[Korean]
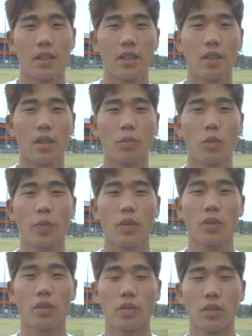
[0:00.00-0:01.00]
일단
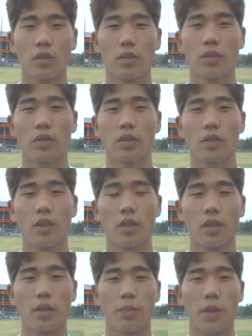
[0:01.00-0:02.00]
목표는
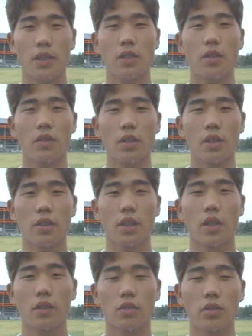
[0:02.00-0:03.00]
80경기
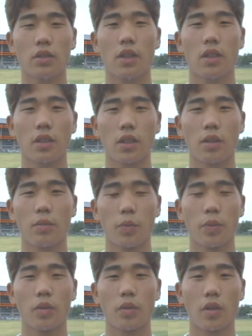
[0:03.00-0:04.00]
이상 출전하는 게
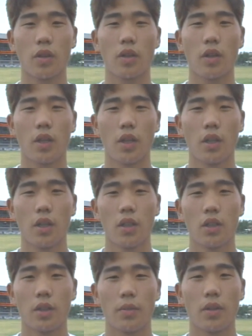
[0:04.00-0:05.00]
목표고요.
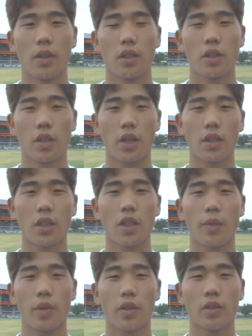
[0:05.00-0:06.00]
그다음에 기회가
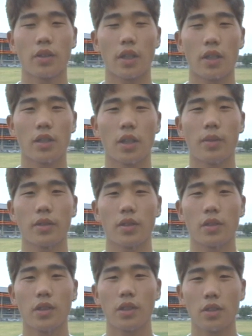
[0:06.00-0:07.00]
된다면 자리를
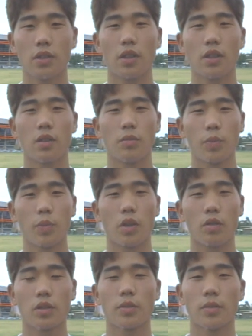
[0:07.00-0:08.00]
잡아서 신인왕을
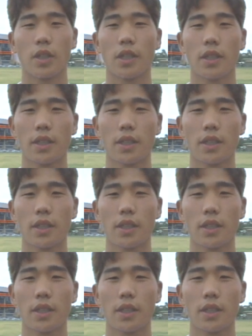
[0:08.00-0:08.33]
목표로 하고 있습니다.